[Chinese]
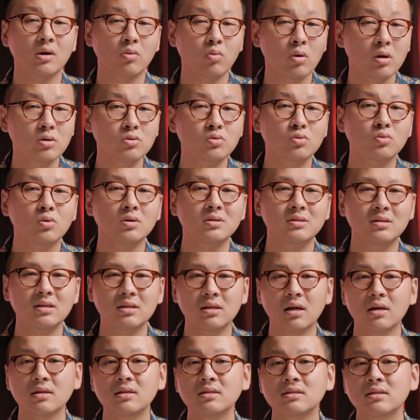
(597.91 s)
关注过电
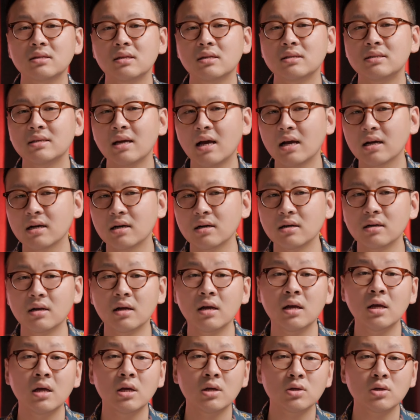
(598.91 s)
脑硬件的价格了，